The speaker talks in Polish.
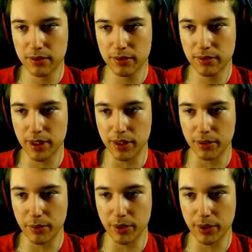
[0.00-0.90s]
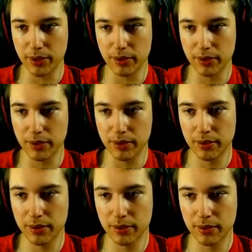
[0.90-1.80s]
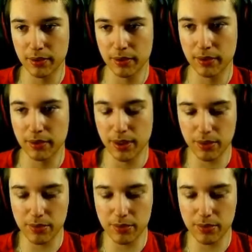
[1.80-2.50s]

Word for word: Nie, chyba nie. Tego już